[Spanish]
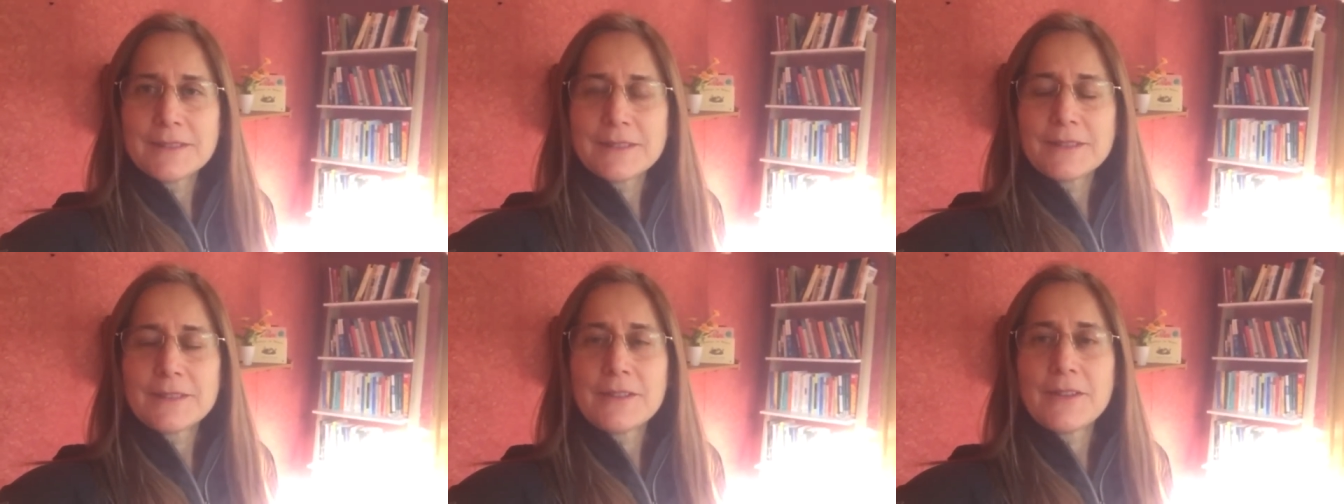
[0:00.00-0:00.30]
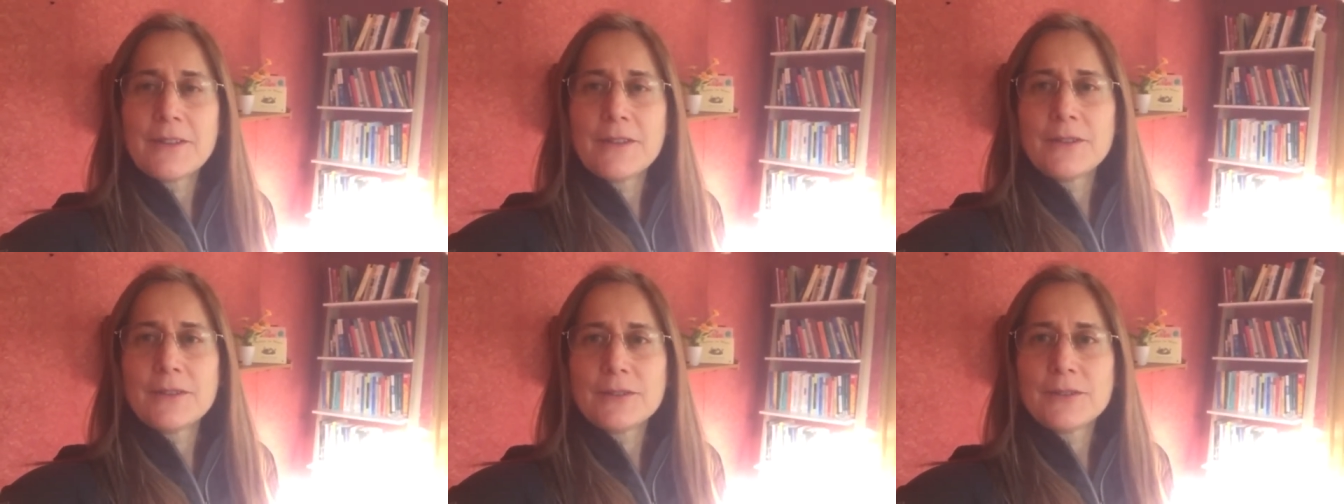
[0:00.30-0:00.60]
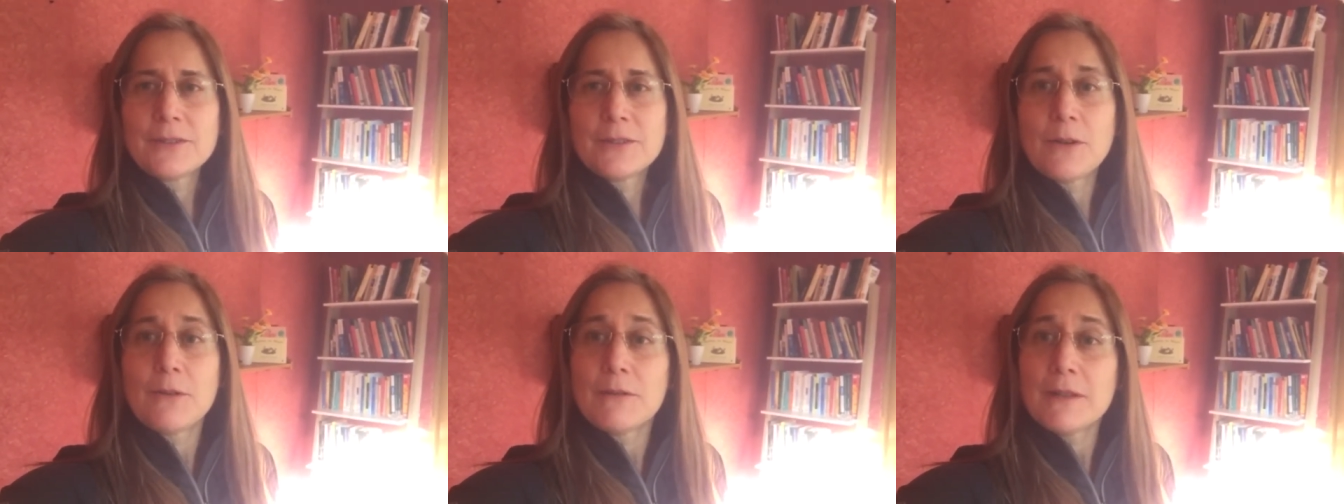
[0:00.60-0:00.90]

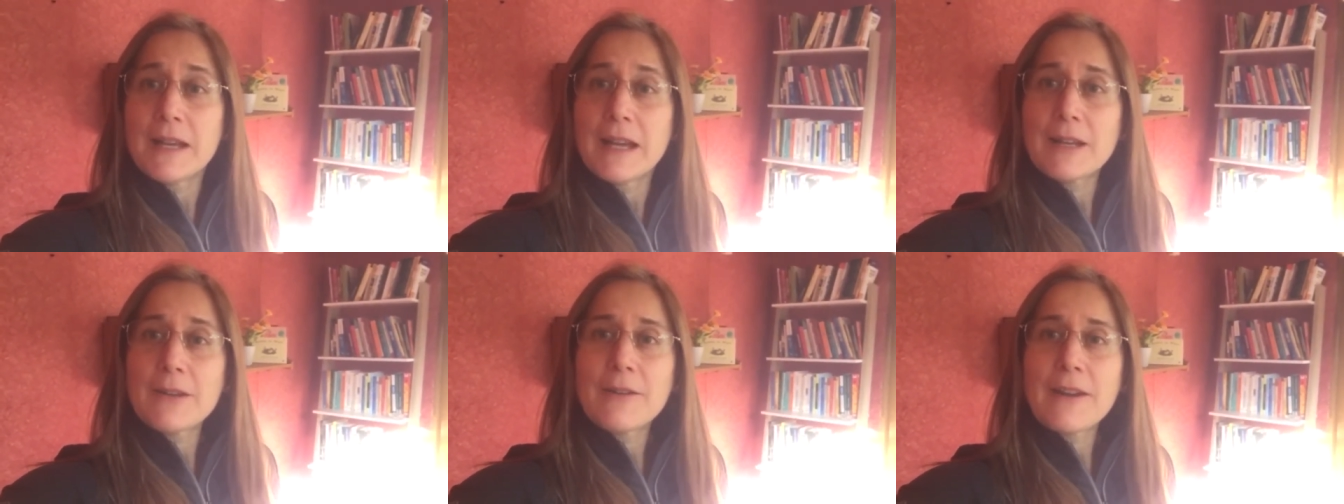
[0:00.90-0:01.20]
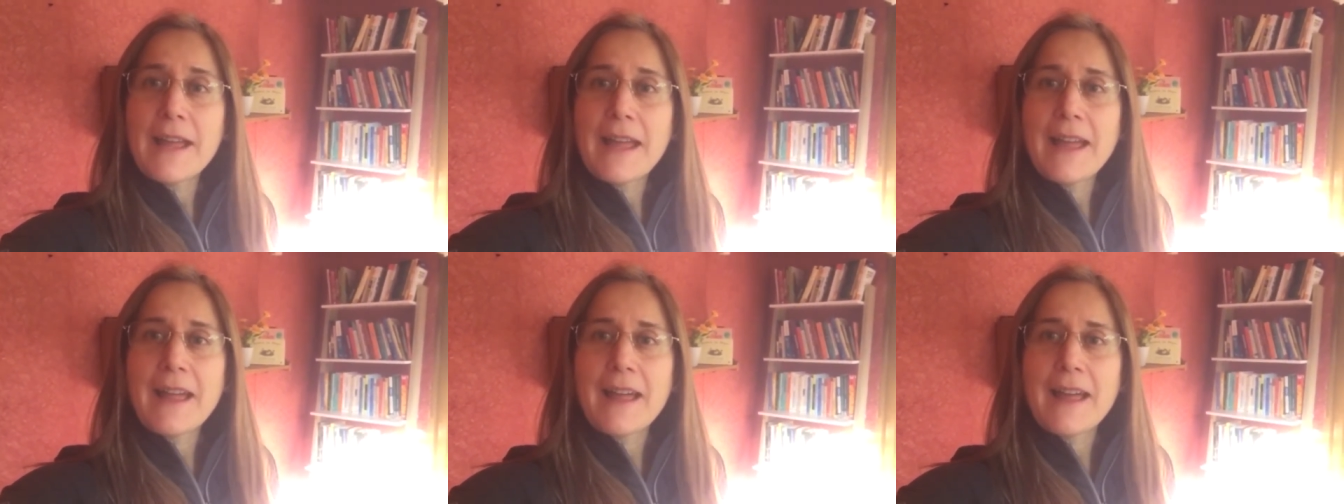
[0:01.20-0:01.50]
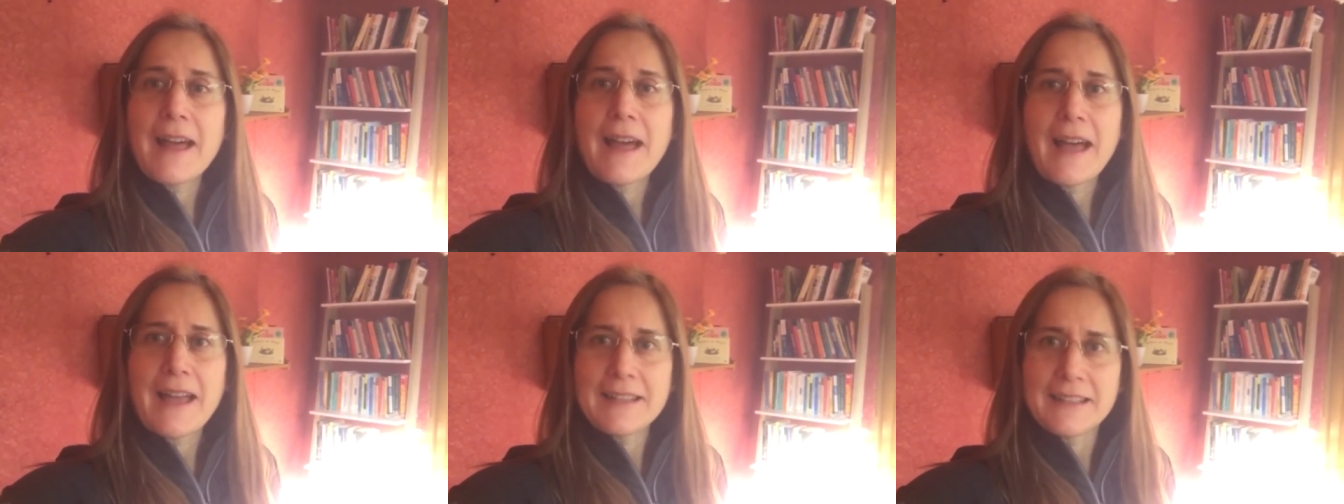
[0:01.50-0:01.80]
nos obligaron a
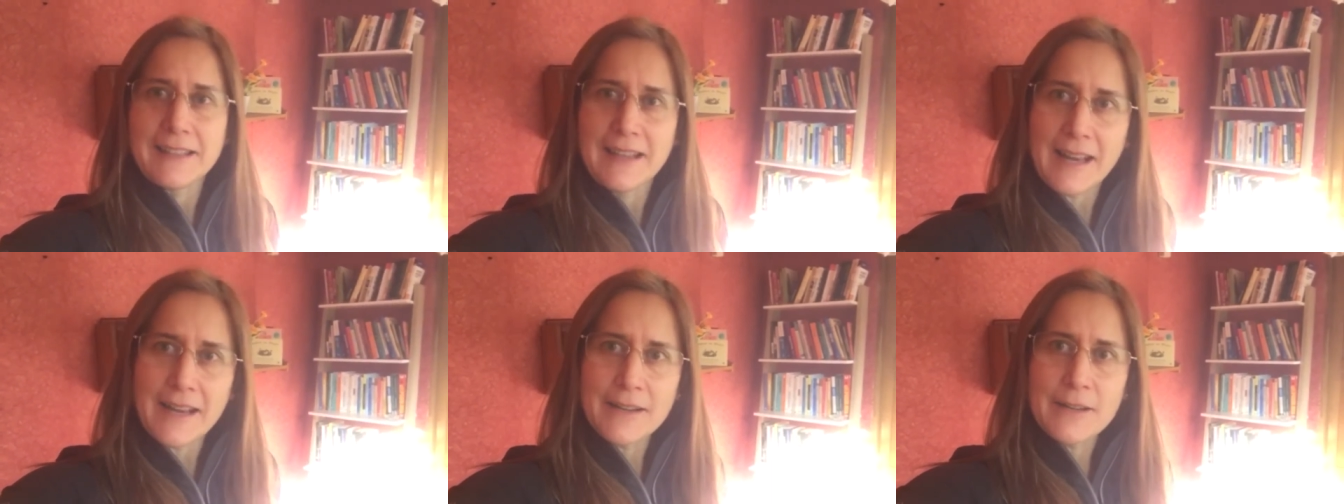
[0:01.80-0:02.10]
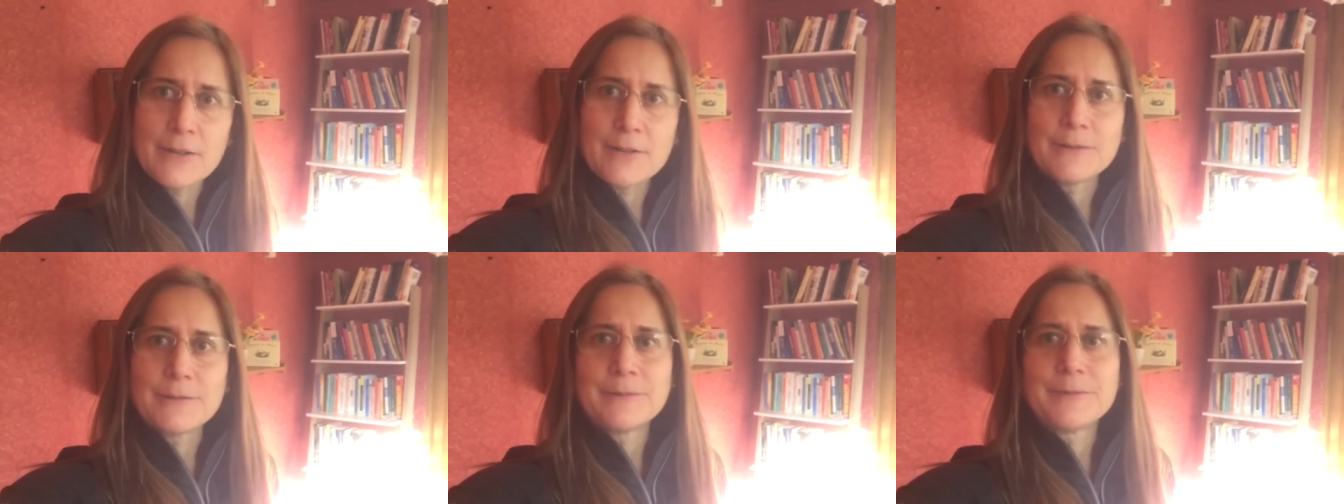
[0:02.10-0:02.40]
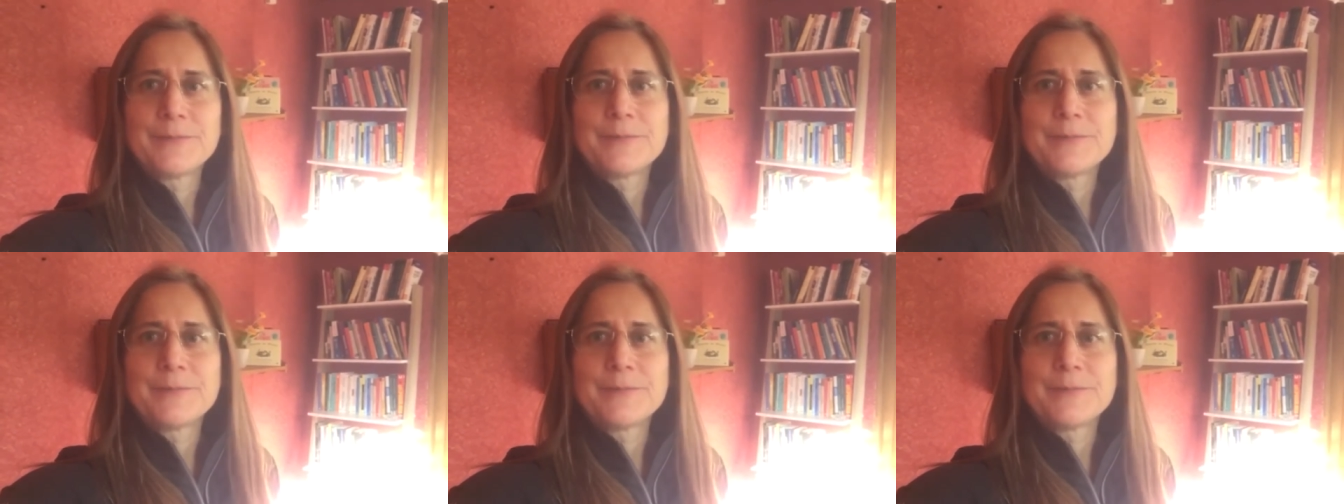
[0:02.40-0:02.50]
aislarnos.